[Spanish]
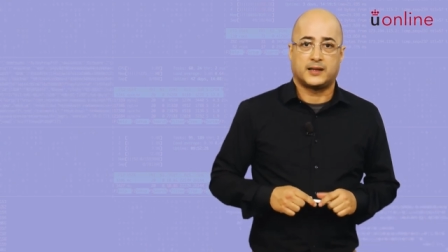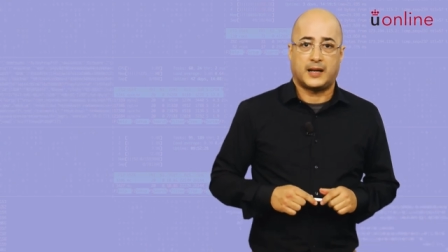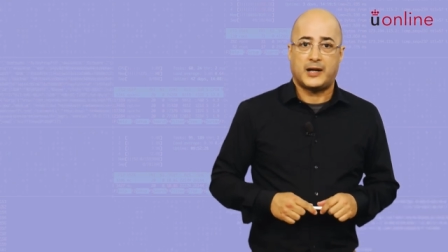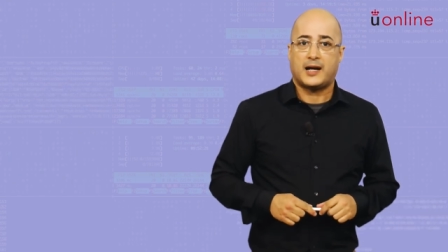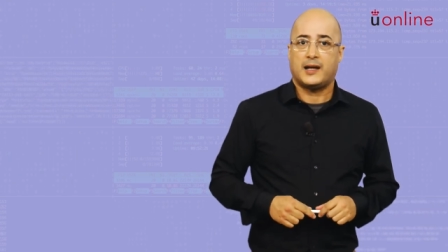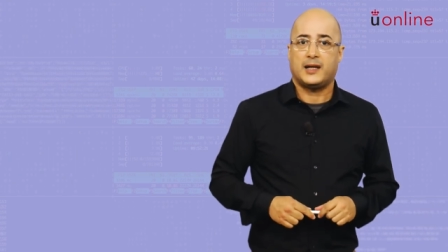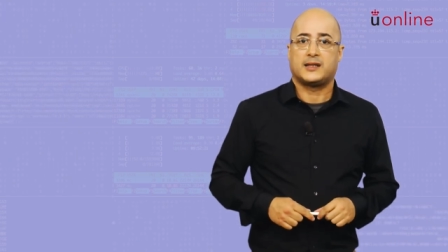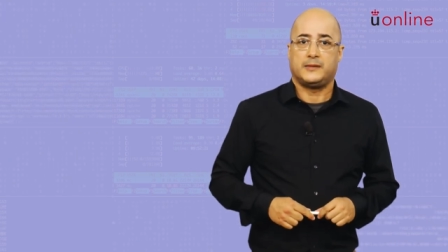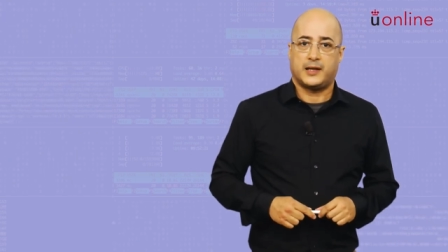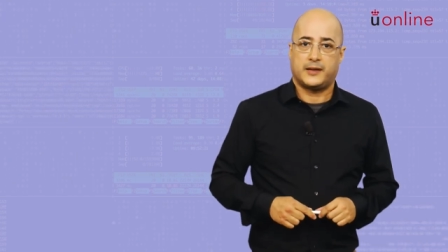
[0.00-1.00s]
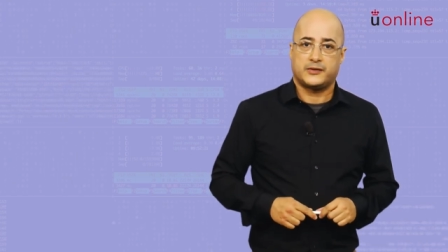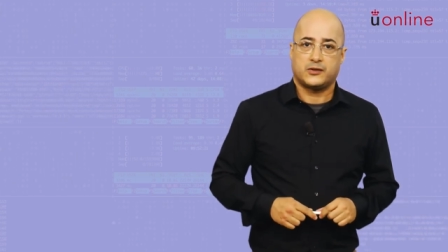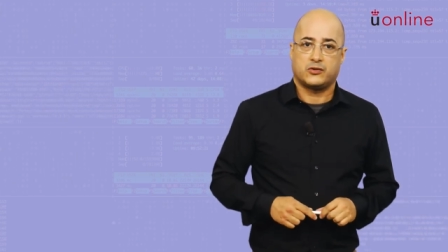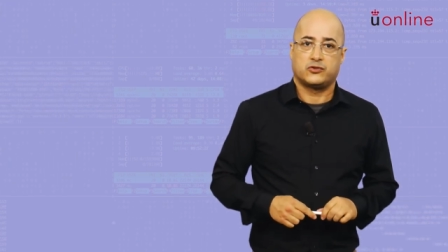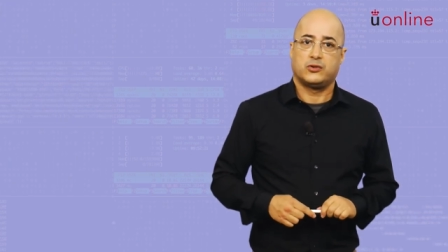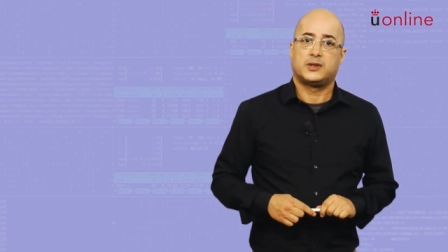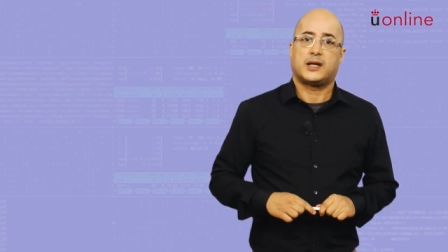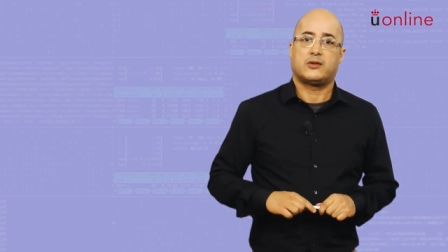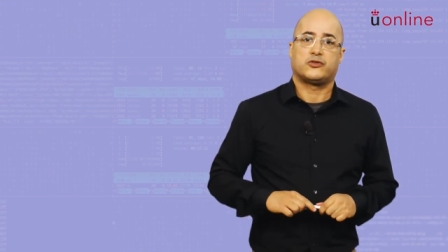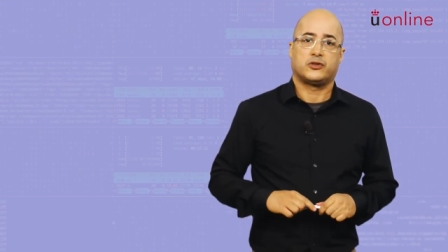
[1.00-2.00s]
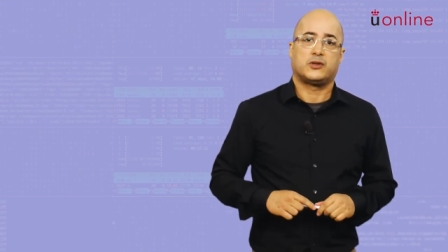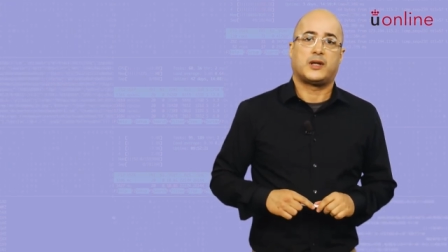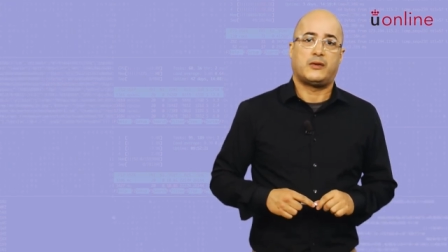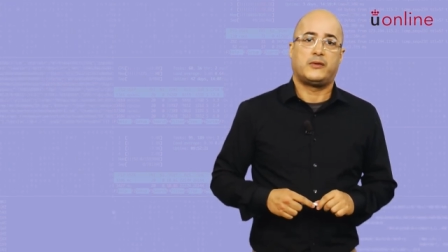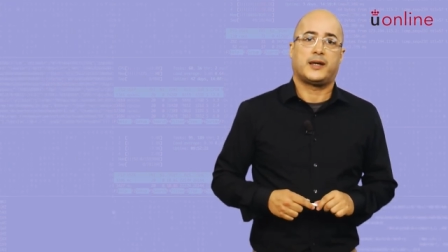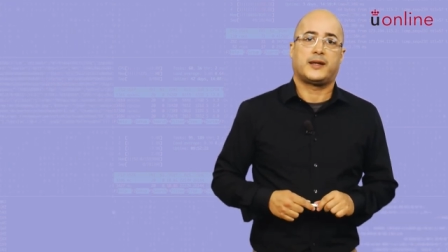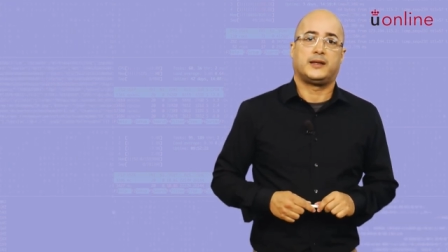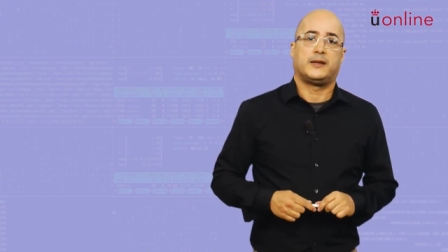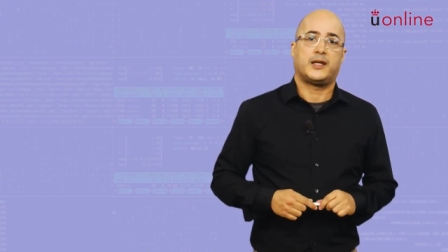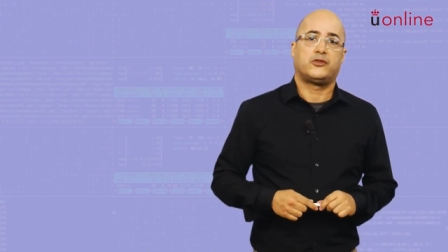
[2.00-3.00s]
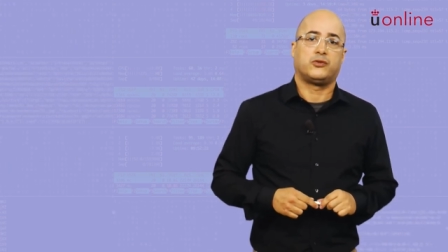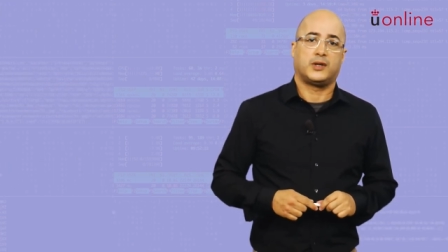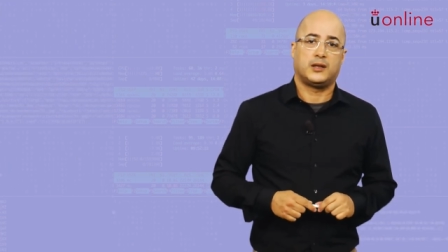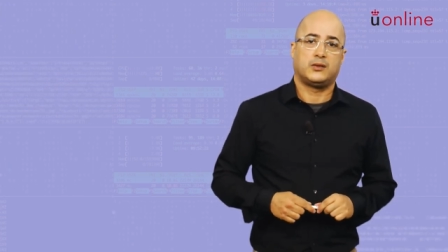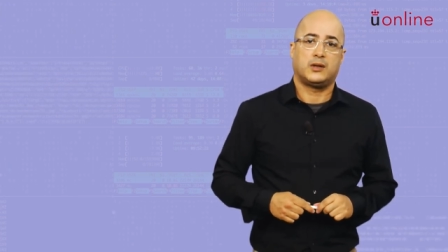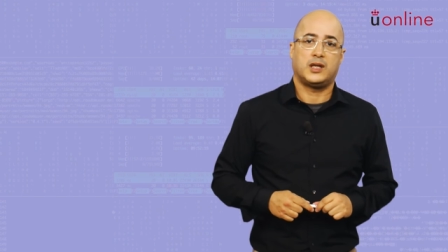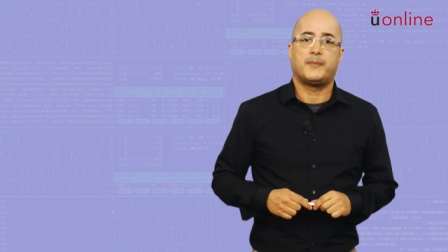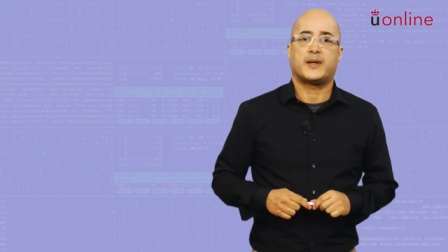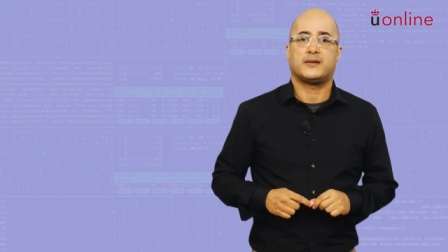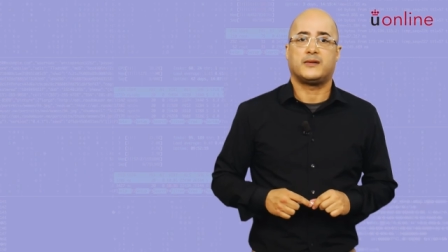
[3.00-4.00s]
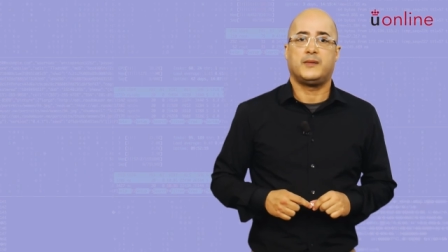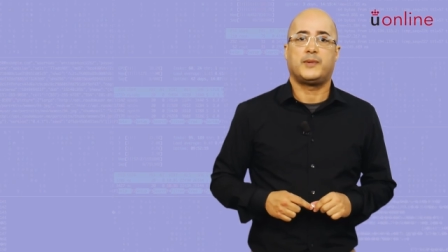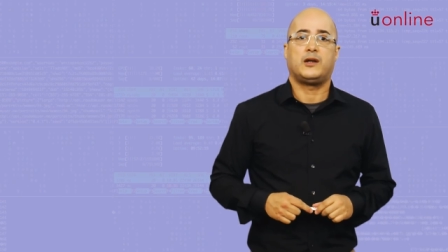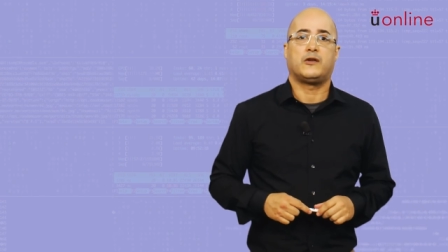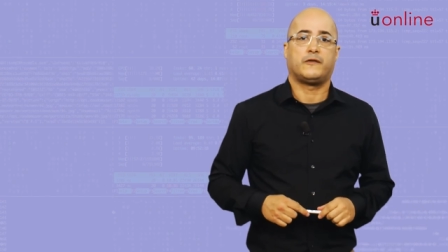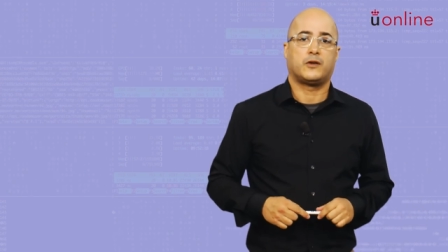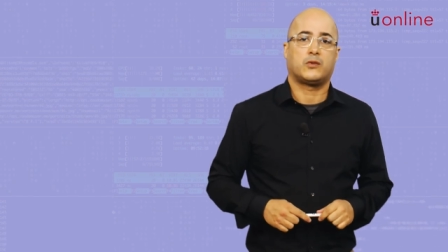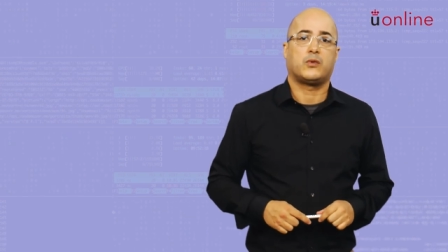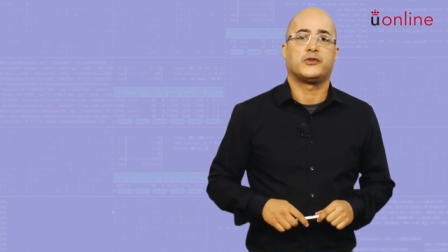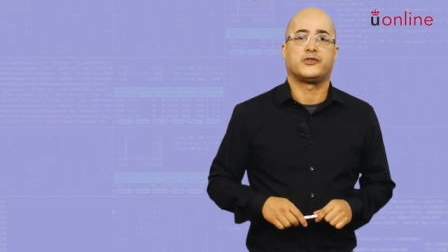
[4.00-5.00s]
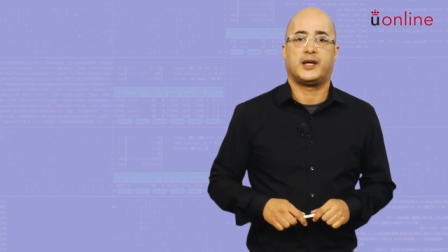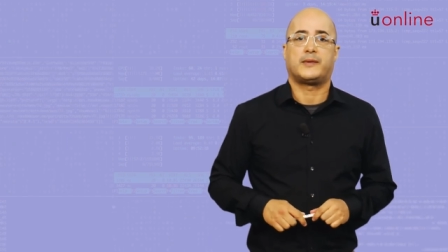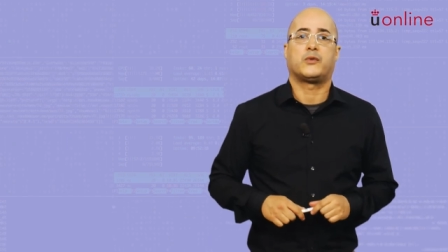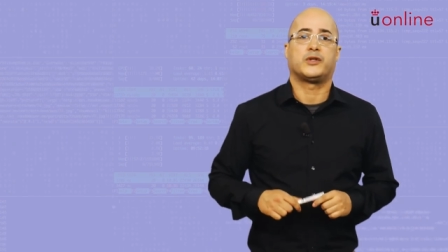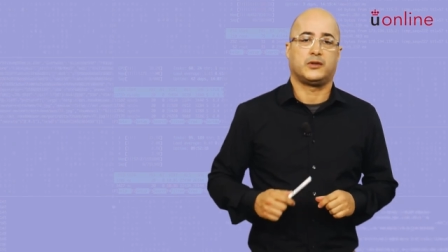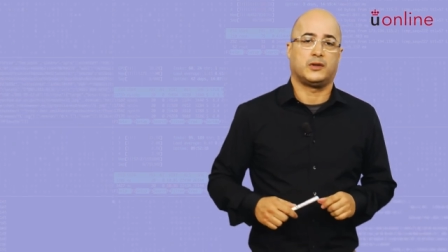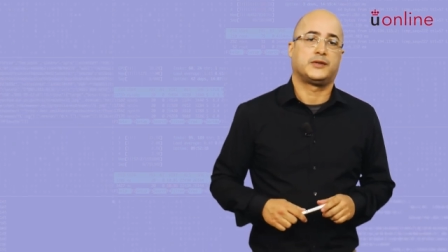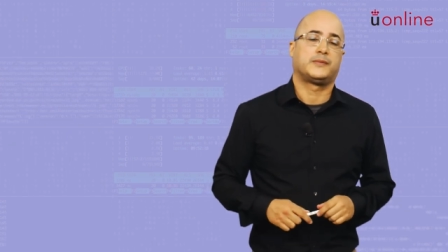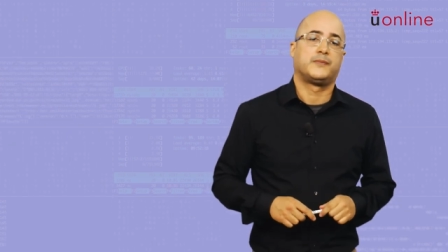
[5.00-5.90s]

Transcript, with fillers: Trabaja en las actividades, consulta con nosotros las dudas que te vayan surgiendo y participa en los foros cuando se abran cuestiones.